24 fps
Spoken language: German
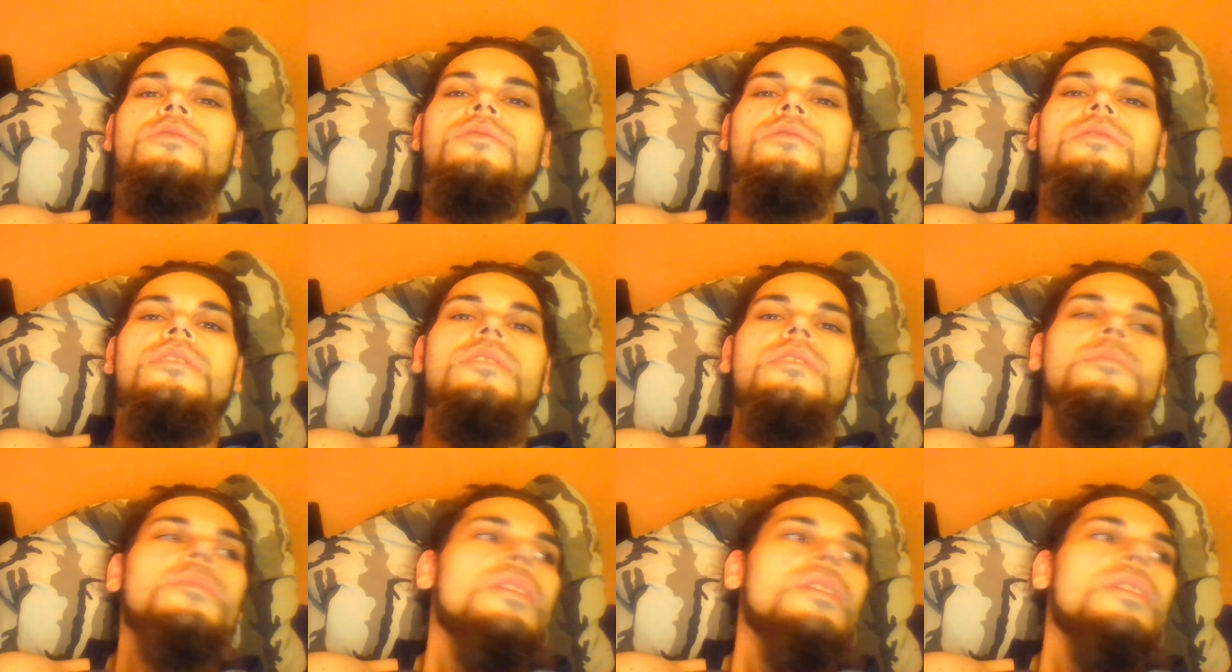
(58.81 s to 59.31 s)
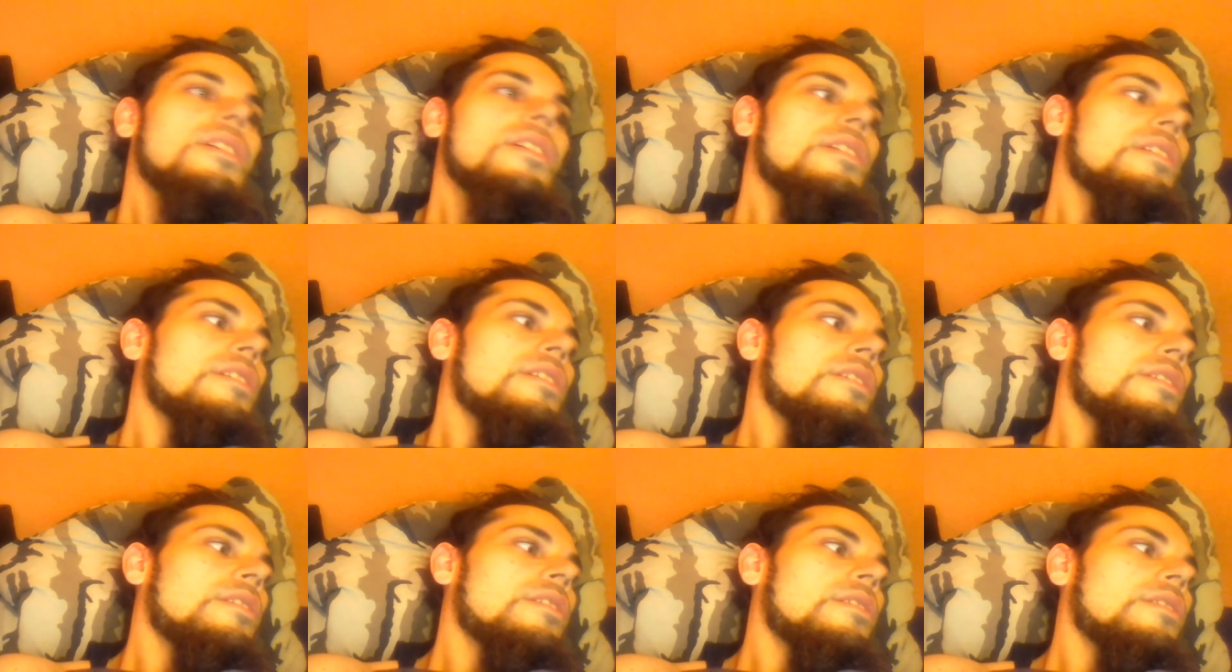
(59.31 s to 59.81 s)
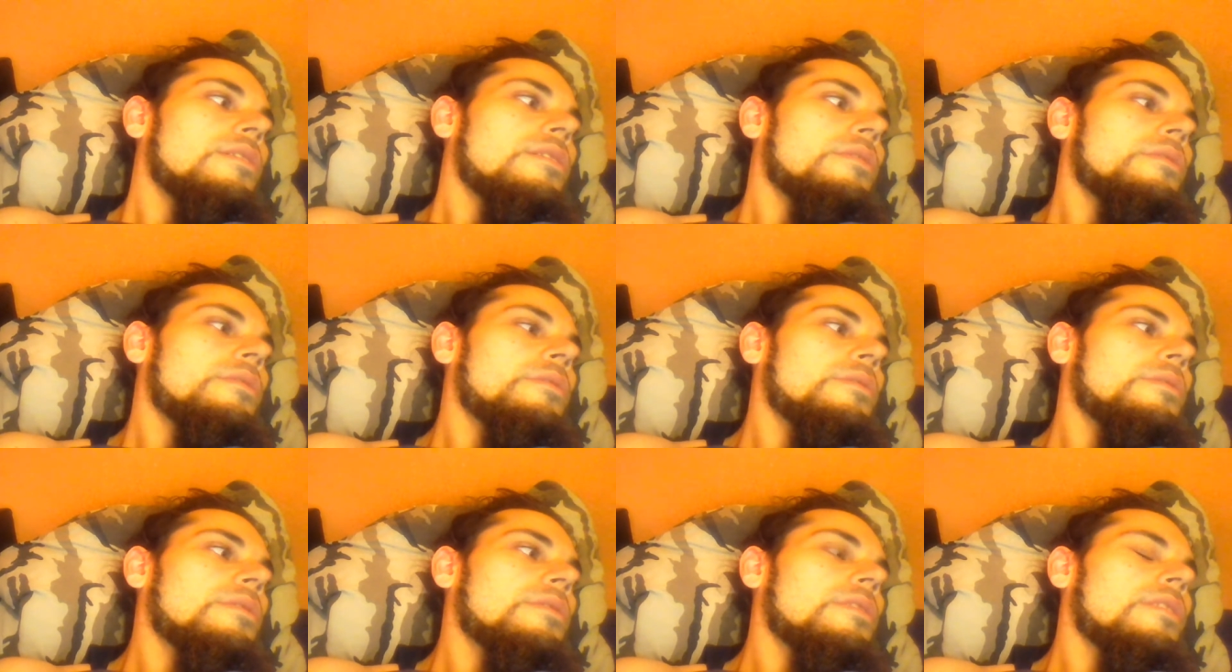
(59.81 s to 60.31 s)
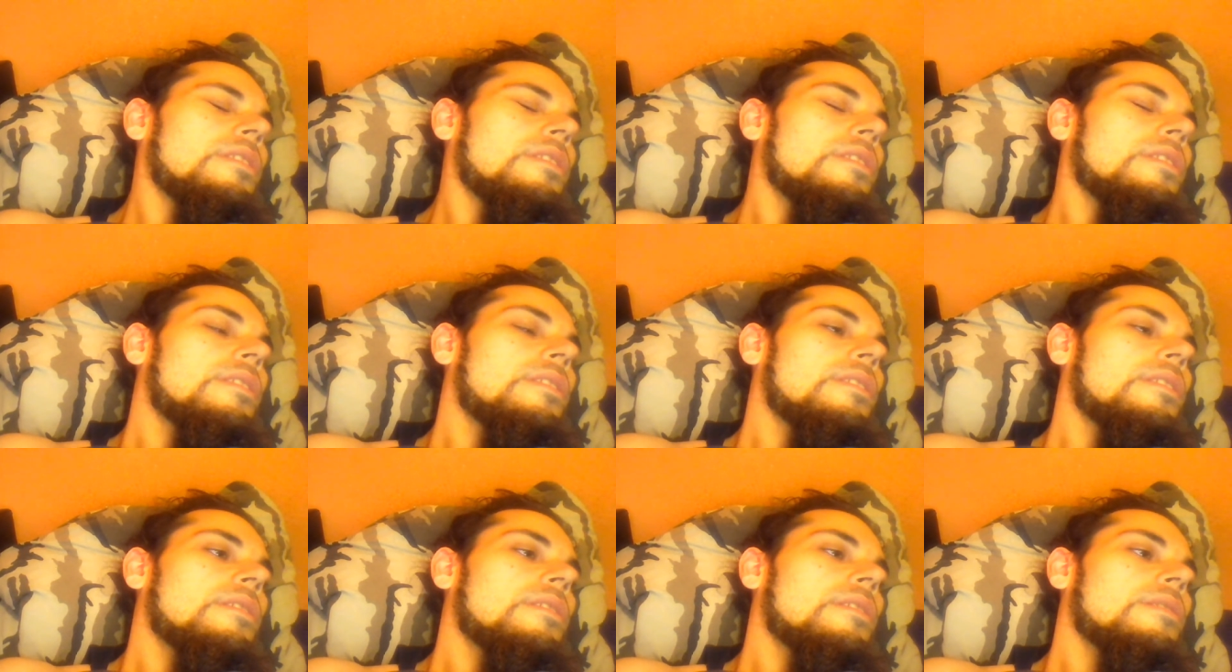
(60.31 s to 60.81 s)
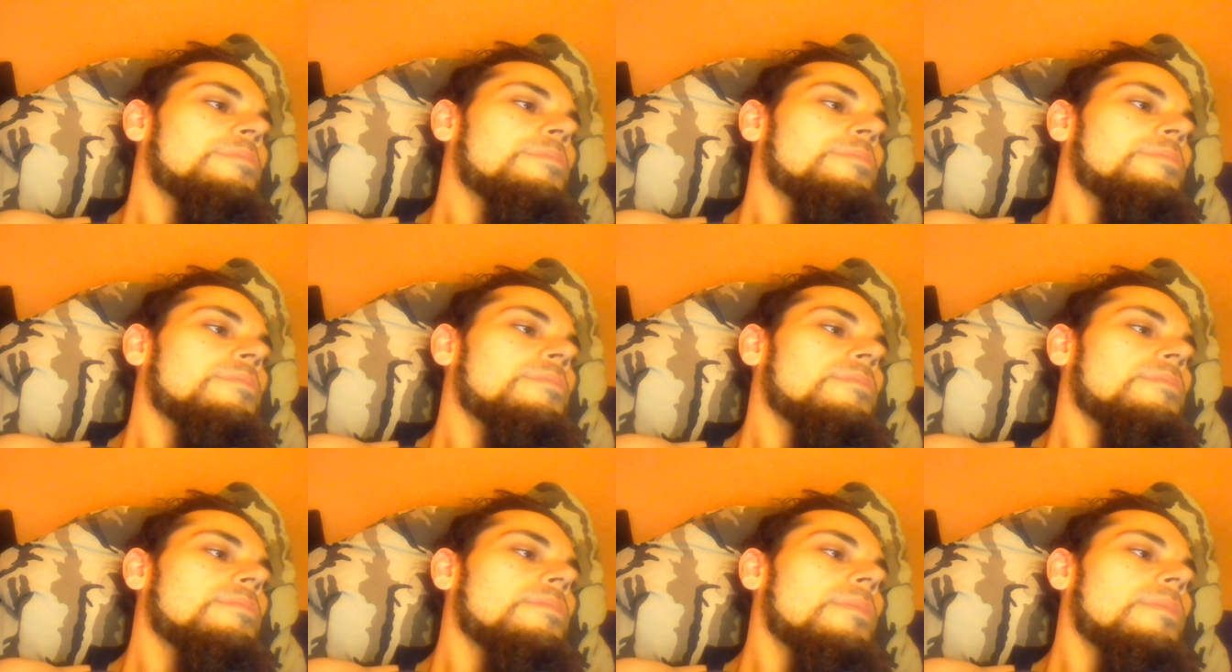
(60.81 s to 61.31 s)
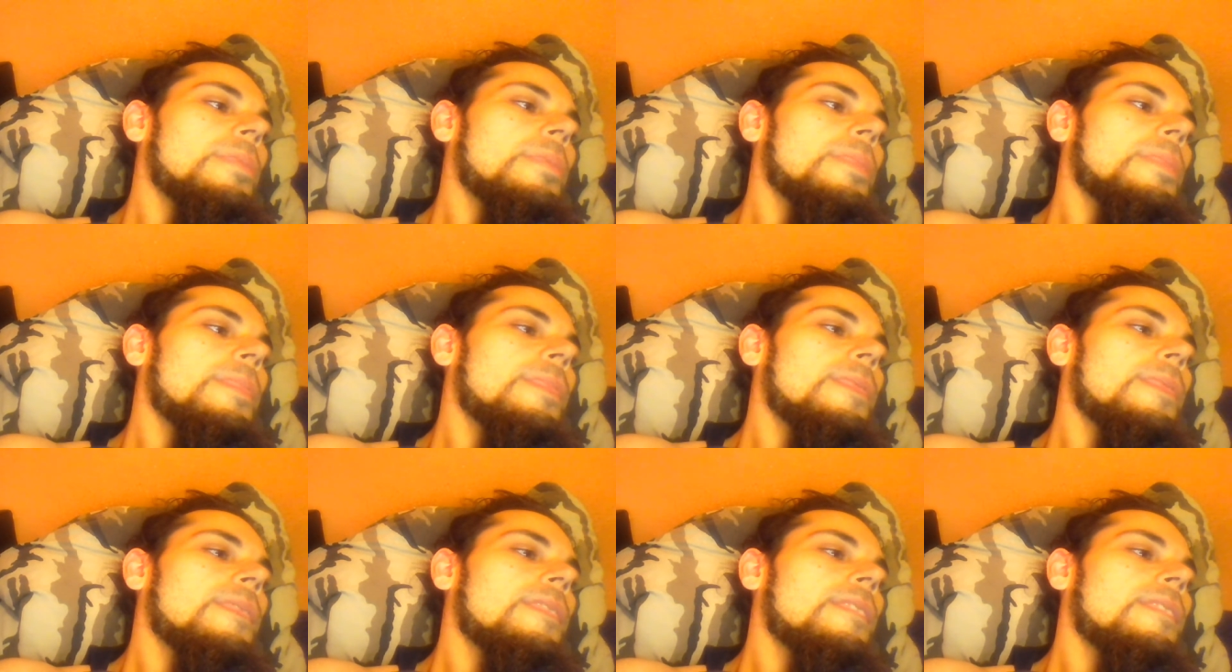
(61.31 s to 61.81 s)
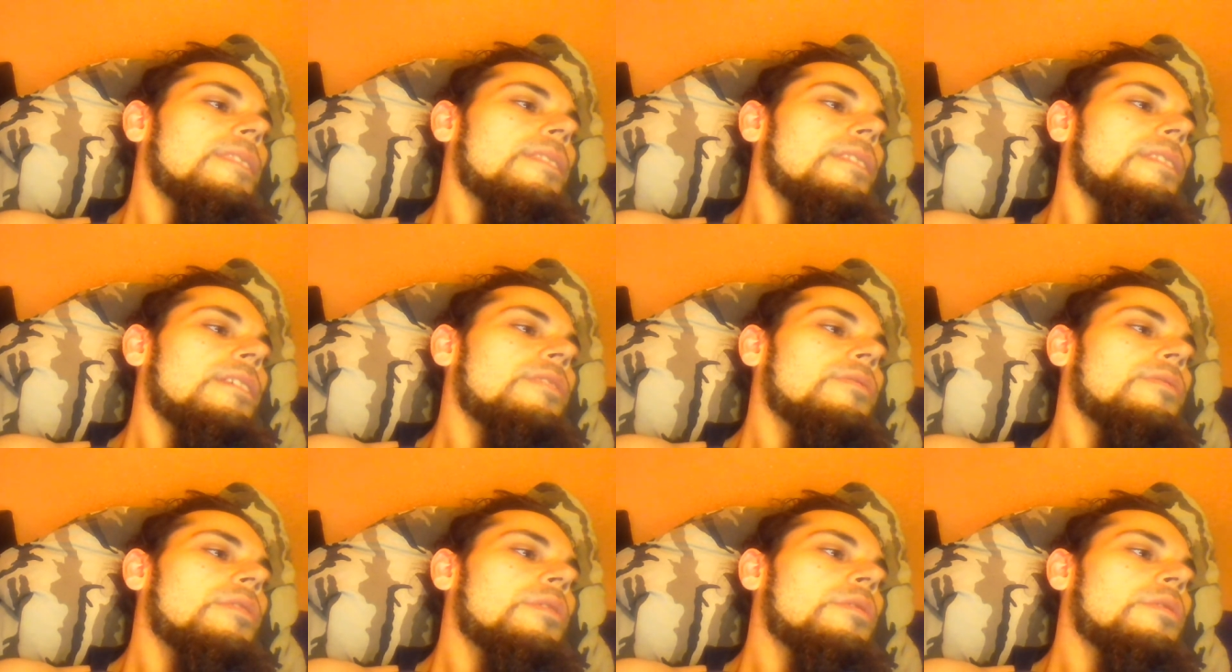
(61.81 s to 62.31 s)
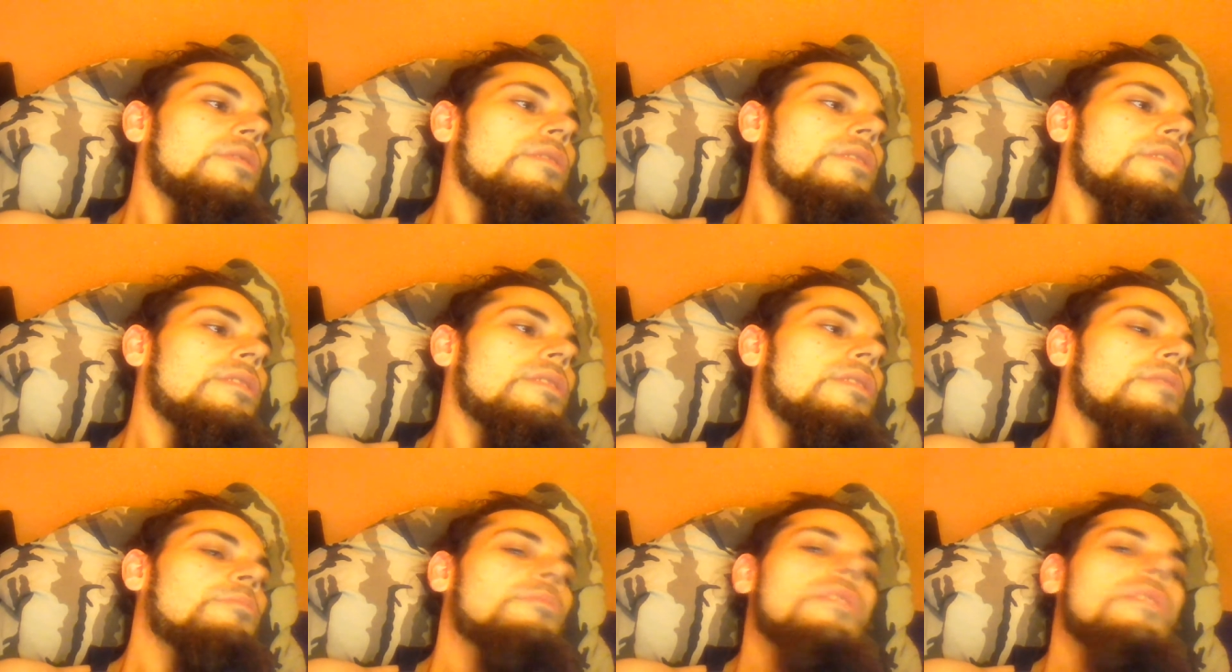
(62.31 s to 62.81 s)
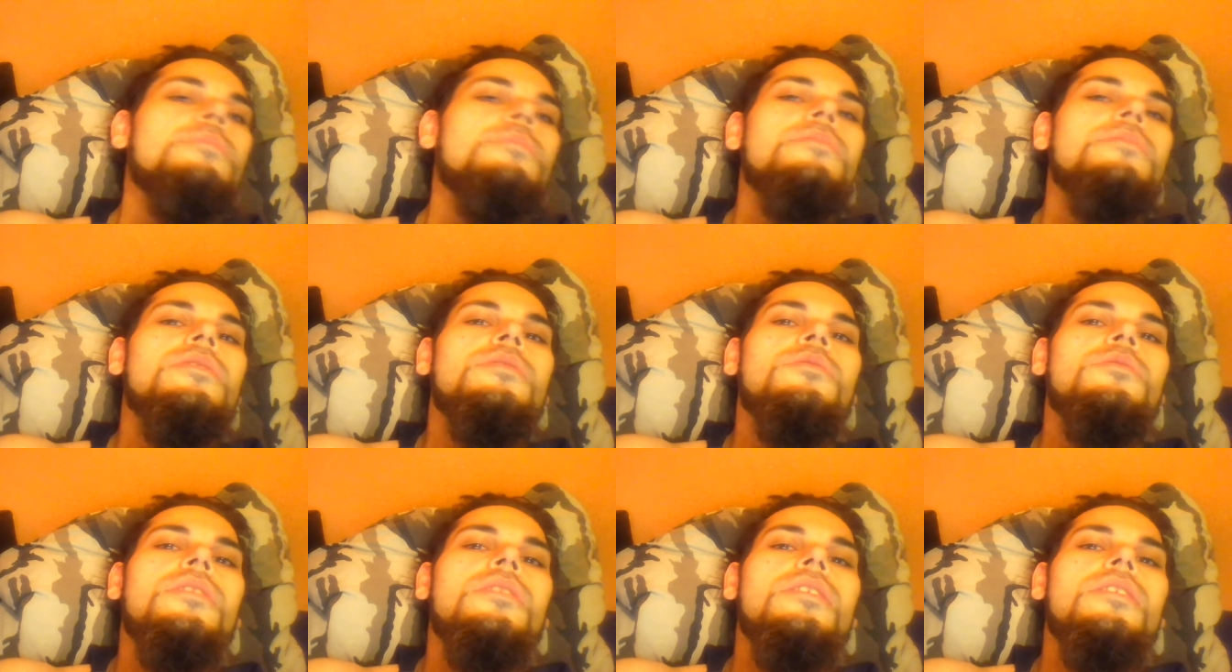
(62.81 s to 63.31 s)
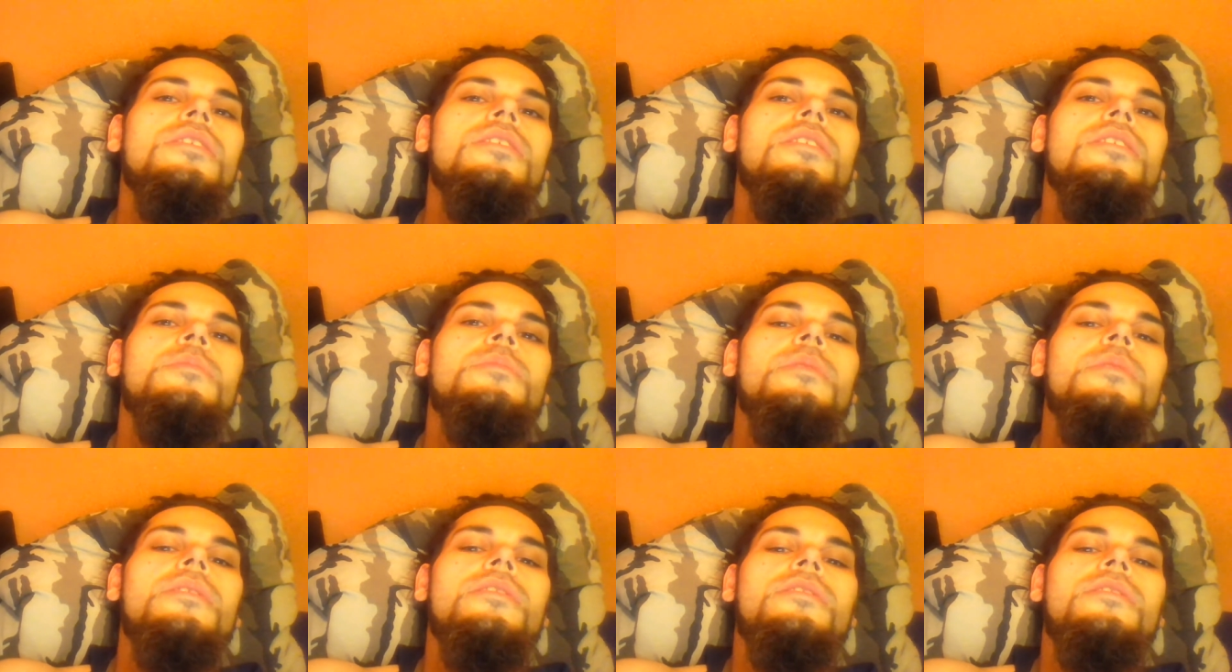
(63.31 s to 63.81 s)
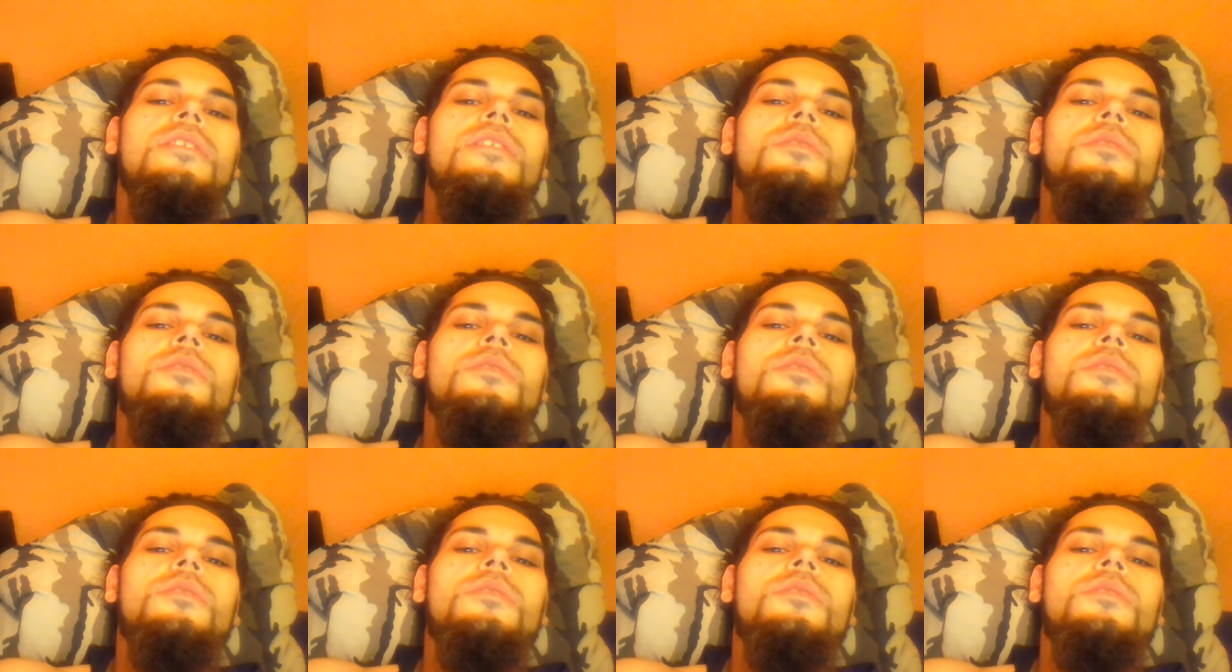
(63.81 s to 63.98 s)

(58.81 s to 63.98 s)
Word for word: und ähm, das war auch in dem Sinne unangenehm, dass ich dadurch dann irgendwie